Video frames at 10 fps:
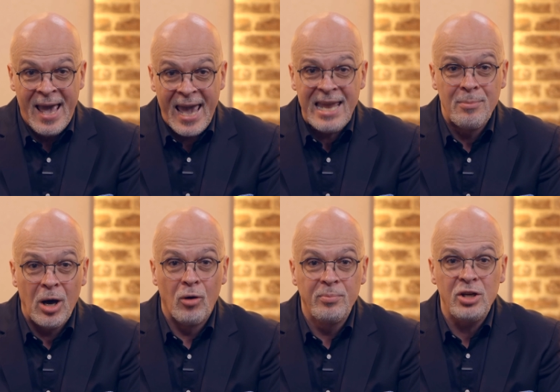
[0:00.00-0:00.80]
Et il
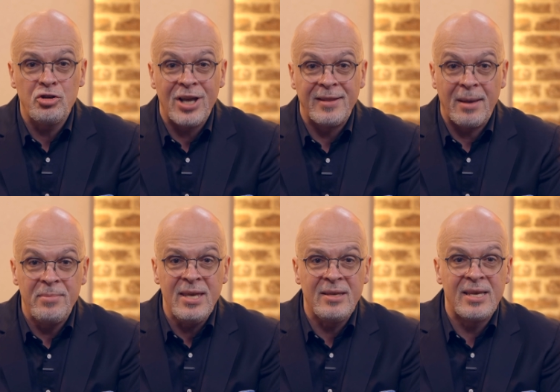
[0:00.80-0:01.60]
m'a emmené chez un
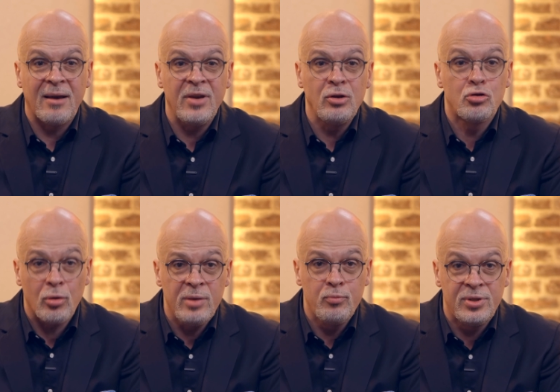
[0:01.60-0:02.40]
ami qui avait une
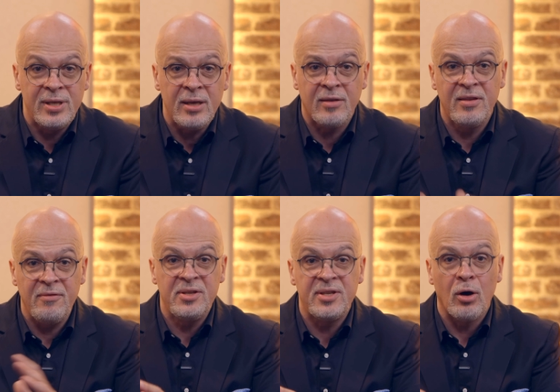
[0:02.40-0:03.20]
jolie boutique
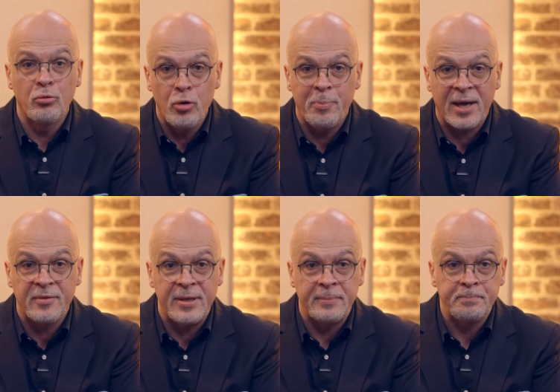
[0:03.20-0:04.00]
divisée en deux
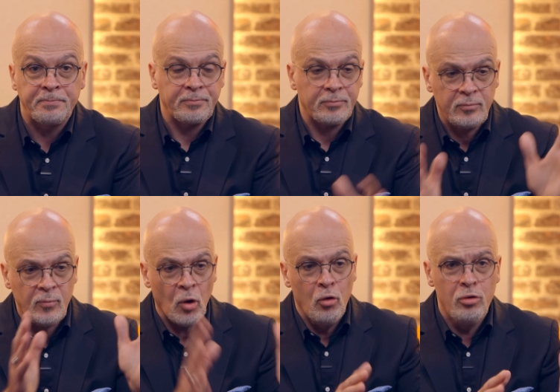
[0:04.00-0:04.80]
parties.
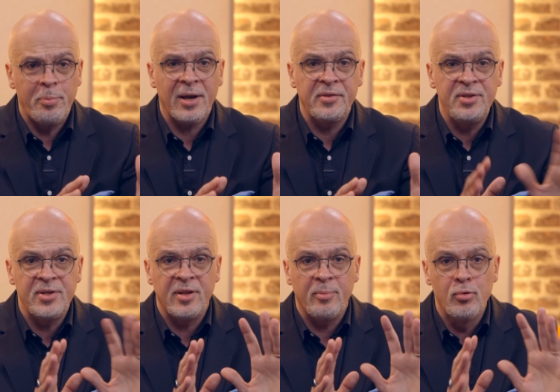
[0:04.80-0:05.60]
Une partie,
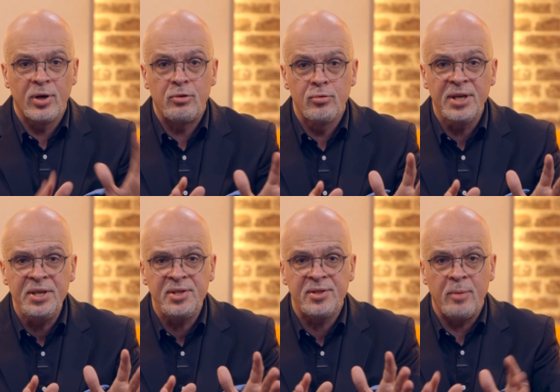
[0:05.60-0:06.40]
c'était pour les
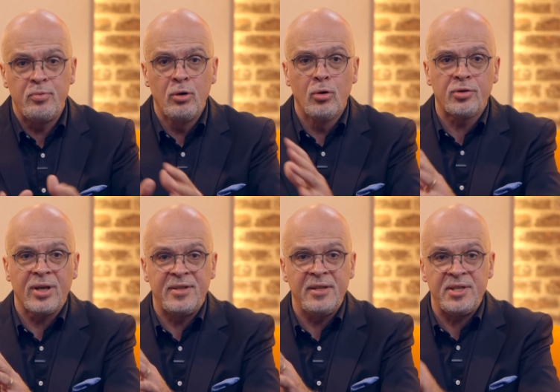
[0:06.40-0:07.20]
touristes, et puis l'autre
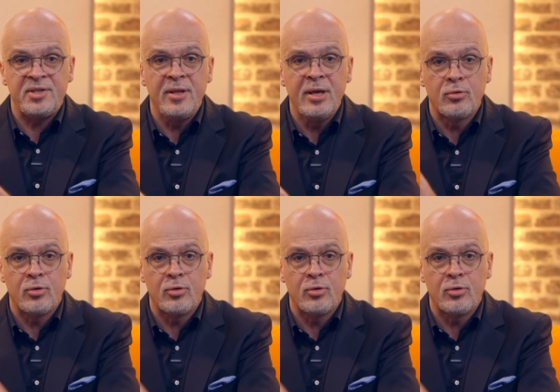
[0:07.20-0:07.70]
était destinée aux